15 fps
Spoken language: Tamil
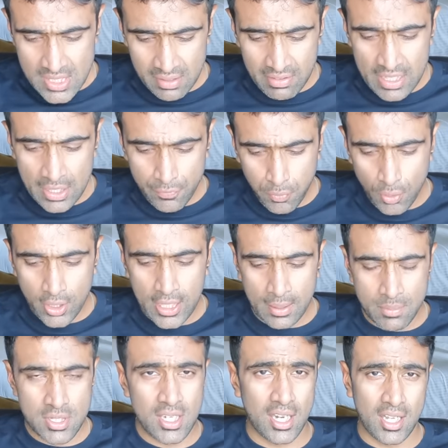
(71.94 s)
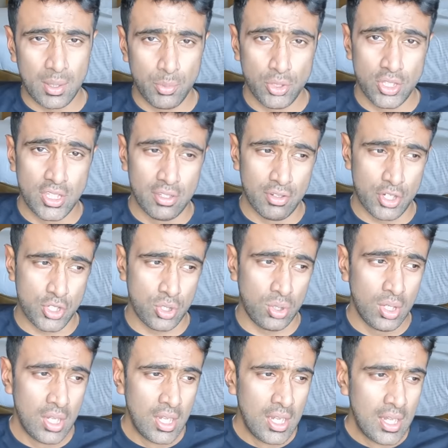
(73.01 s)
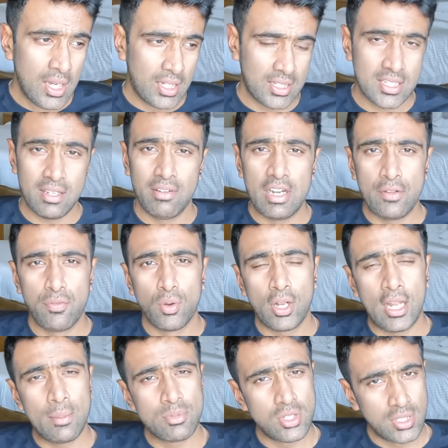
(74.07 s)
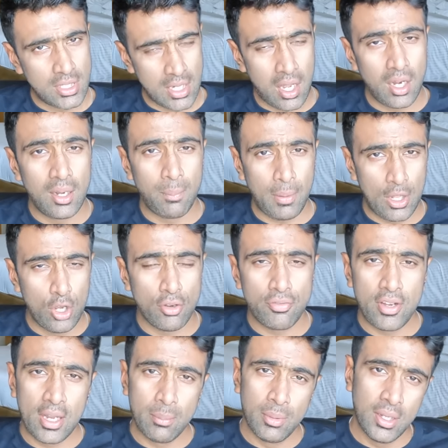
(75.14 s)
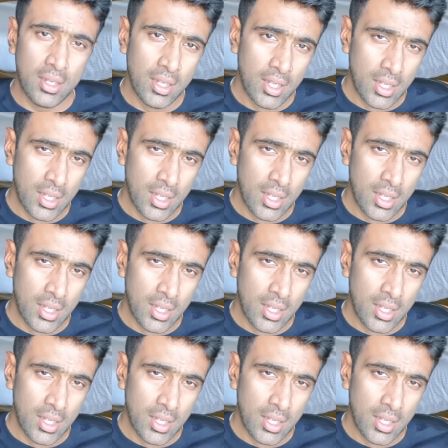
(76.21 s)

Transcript: செவன்டி ஃபோர் கேம்ஸ் நடக்க போகுது இந்த வருஷம் அந்த செவன்டி ஃபோர் கேம்ஸ் வந்து நாலு பிளே ஆஃப் கேமு